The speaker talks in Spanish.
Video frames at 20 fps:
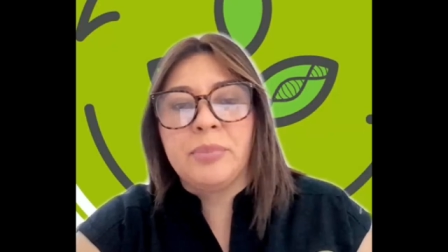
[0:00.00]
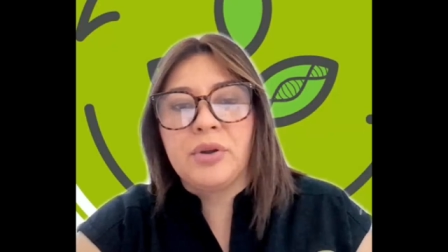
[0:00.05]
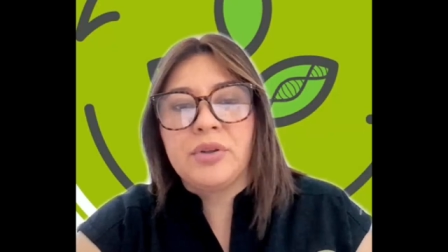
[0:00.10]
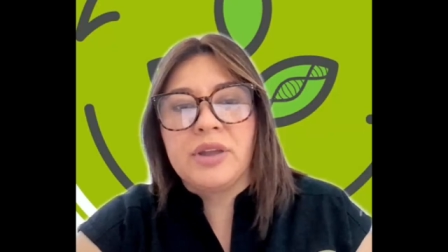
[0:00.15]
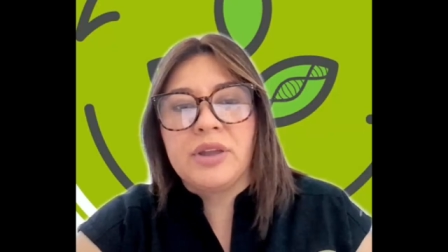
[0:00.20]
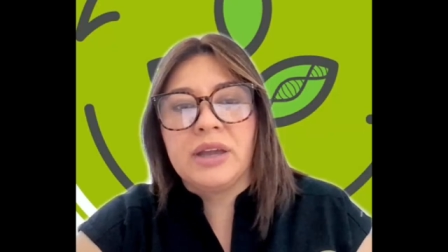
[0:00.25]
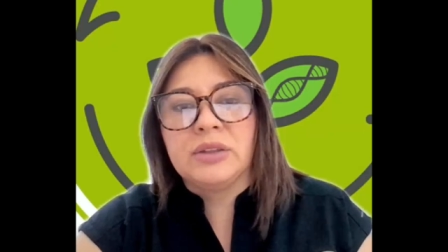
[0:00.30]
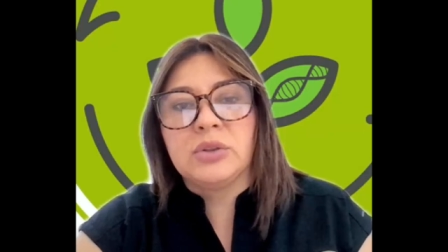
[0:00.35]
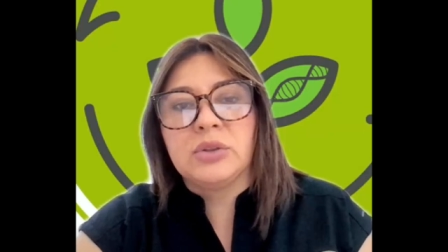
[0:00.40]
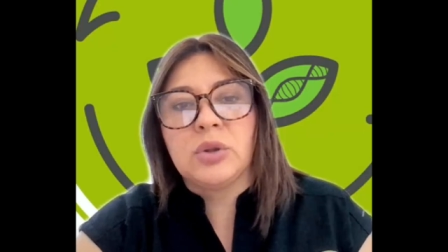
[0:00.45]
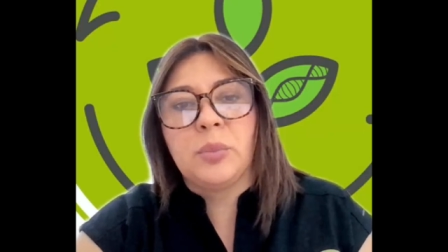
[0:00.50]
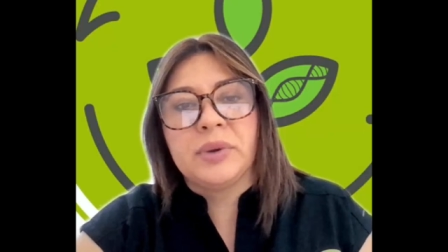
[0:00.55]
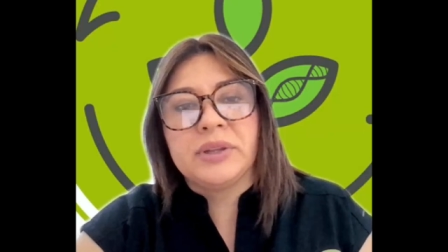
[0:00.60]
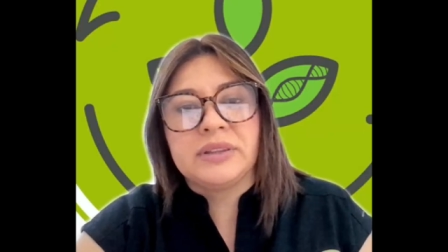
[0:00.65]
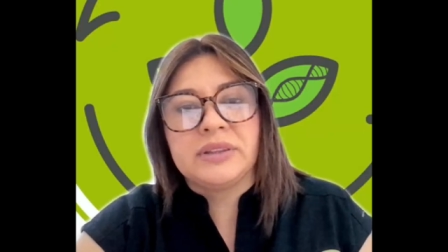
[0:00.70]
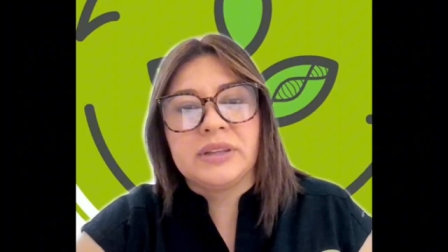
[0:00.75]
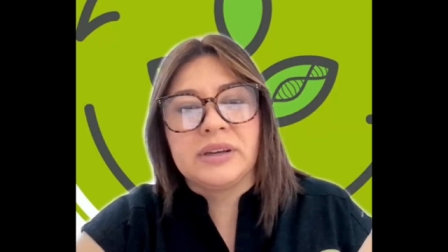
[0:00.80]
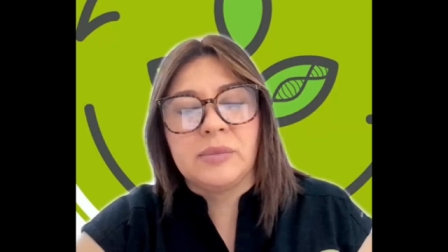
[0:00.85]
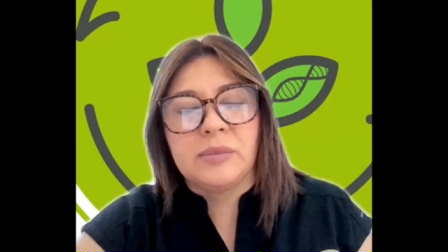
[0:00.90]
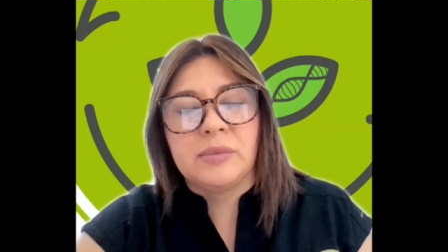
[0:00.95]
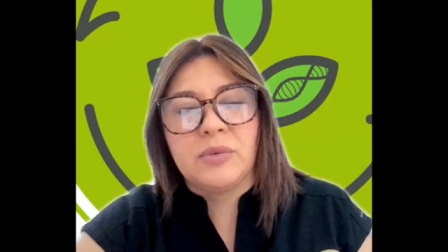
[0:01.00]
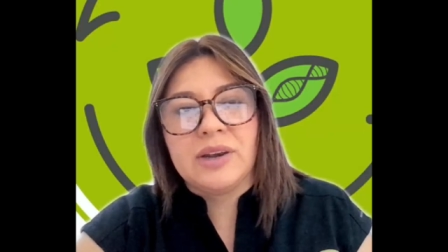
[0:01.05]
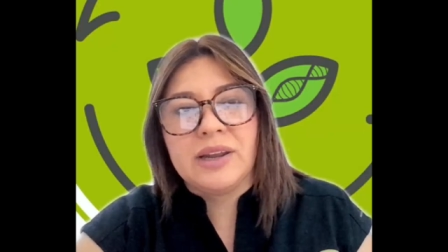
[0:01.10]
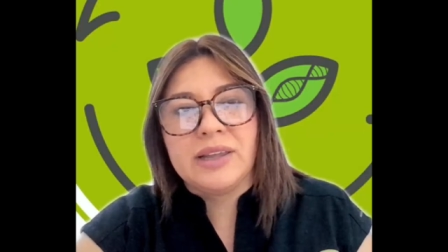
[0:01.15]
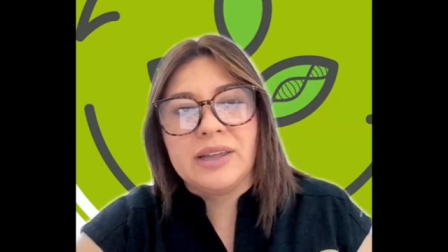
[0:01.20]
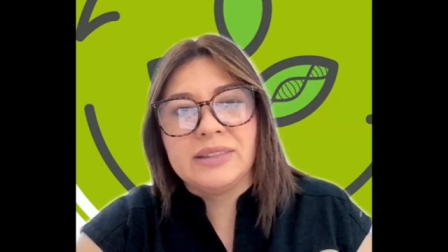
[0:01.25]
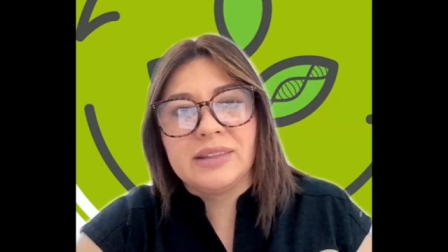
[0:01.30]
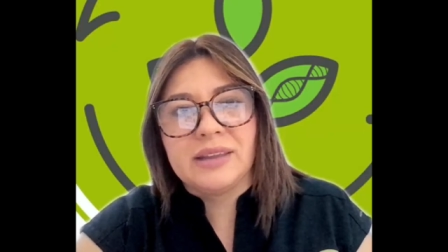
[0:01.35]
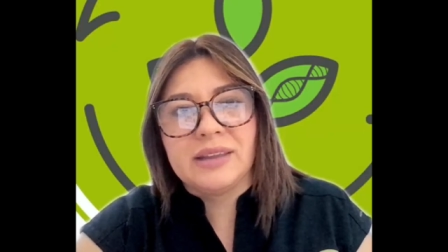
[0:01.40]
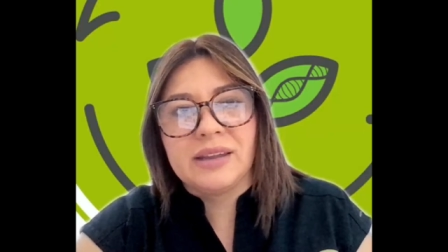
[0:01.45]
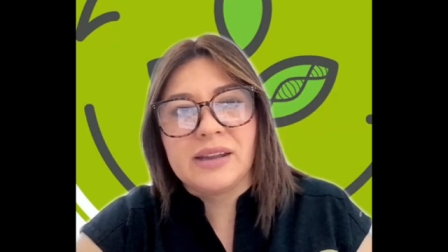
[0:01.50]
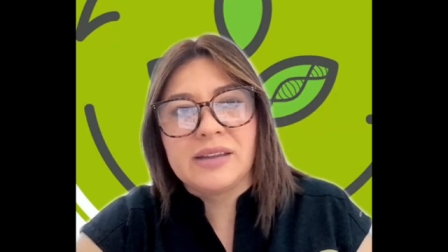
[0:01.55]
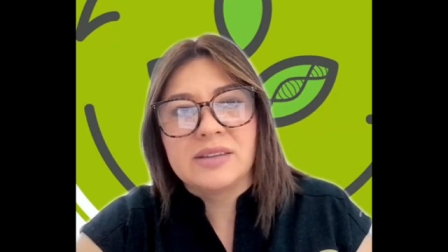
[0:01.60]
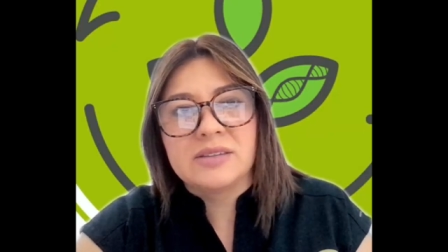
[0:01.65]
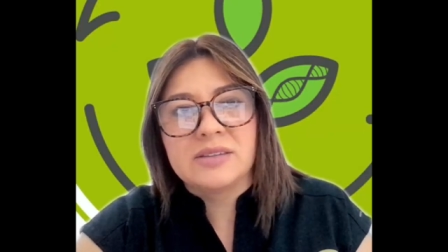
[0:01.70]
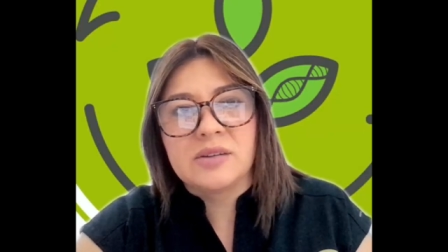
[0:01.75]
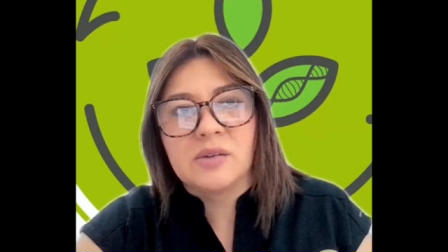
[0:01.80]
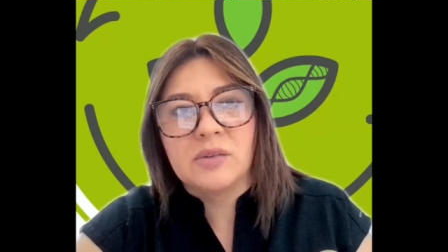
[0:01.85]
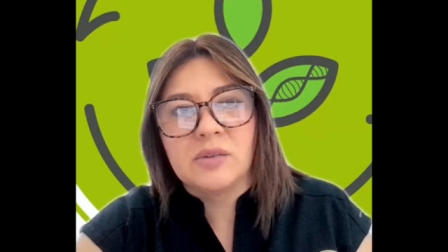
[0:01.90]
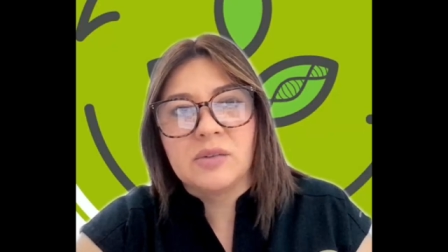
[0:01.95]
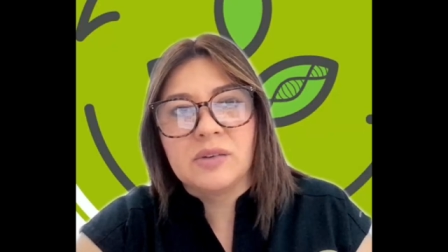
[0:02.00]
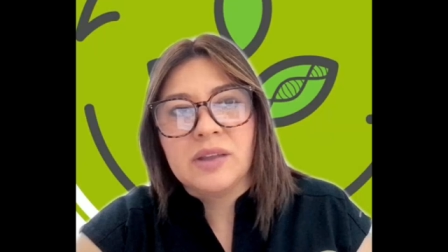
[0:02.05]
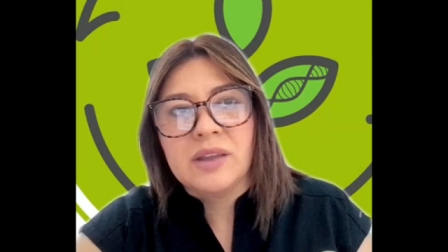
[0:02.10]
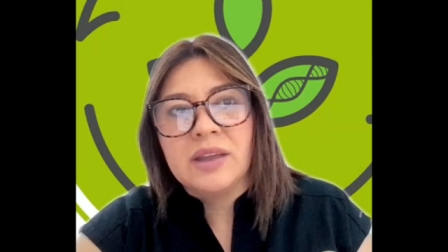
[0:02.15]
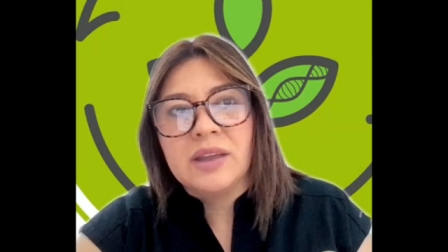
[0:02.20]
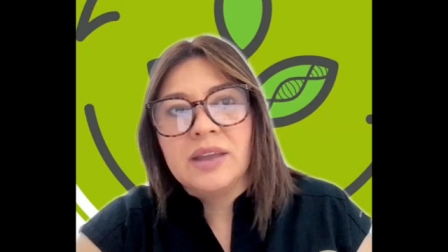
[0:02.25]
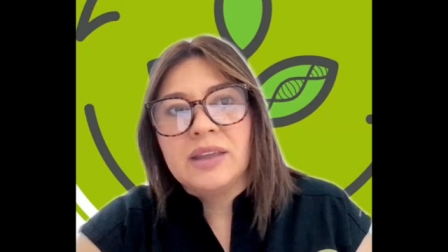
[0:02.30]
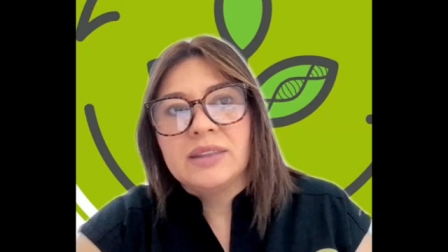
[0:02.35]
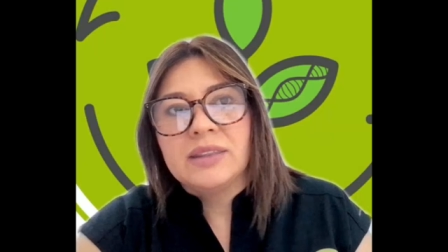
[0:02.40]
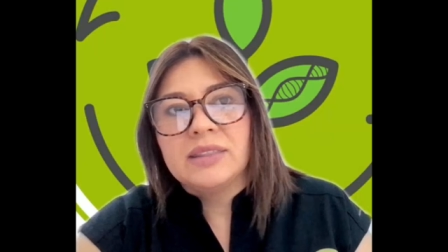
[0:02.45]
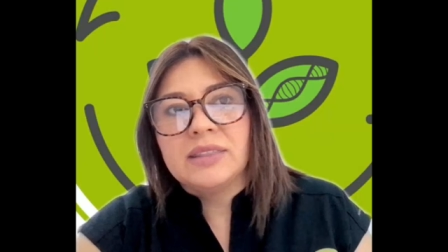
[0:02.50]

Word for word: proyectos, pues tenemos la integración